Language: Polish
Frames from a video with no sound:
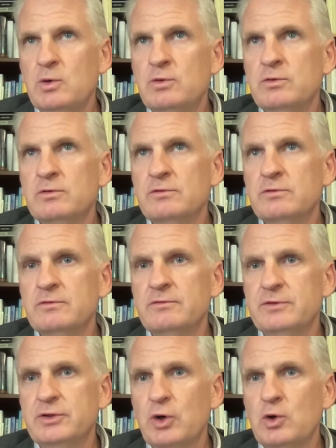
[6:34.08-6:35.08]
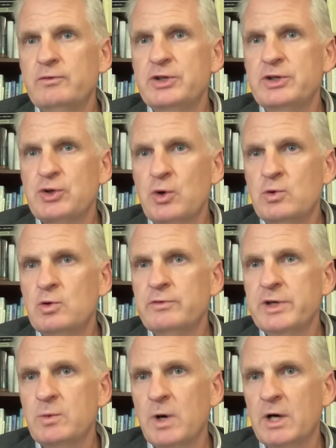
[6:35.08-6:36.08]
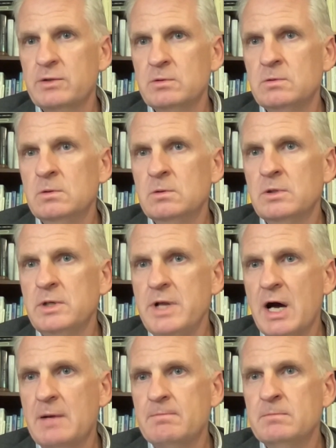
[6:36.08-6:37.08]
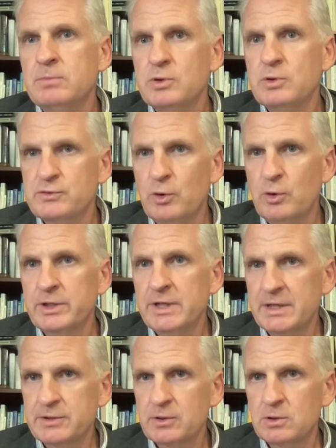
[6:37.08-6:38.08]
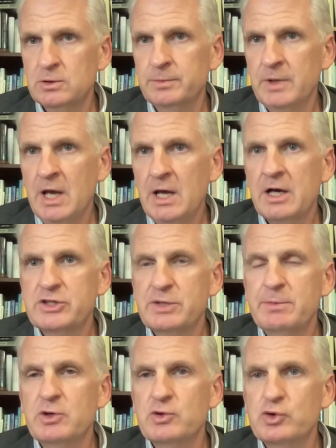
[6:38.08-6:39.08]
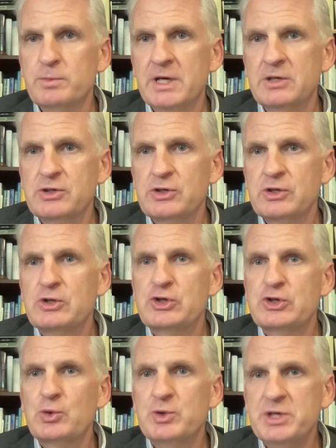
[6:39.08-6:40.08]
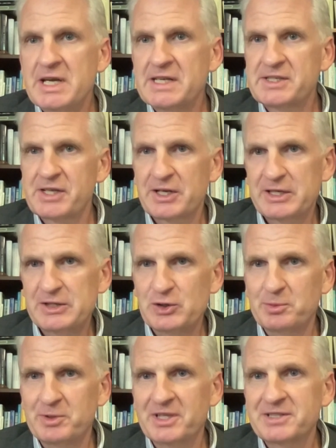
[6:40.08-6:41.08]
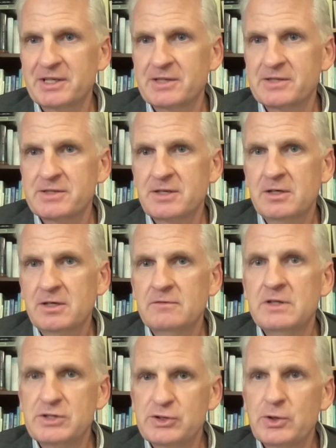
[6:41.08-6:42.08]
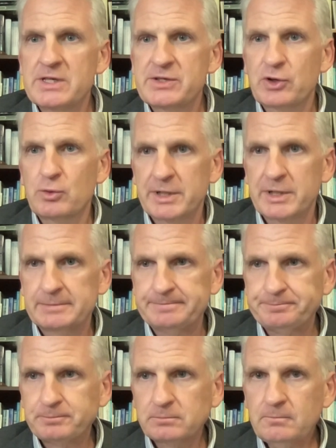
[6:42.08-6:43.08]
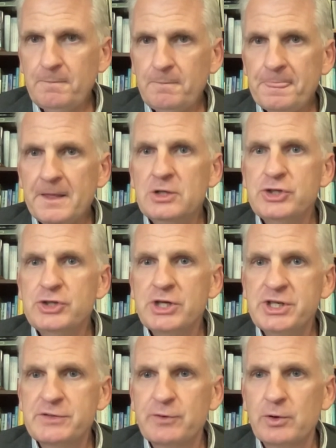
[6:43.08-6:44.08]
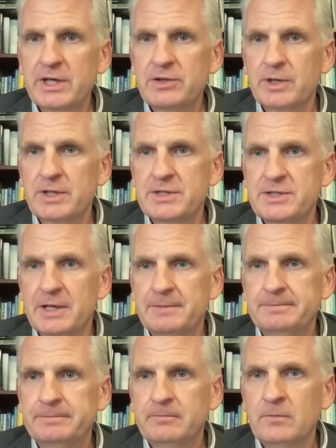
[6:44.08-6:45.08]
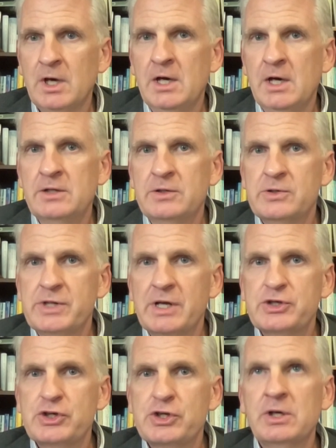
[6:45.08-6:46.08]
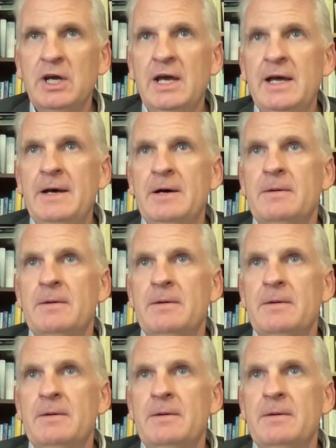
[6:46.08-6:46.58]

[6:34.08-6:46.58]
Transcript: to, to w wykładu nam pozwoli na to, ażeby rozumieć, co nie jest takie dobre teraz. Więc co jest dobre? Dziedzictwo Giedroyca. To znaczy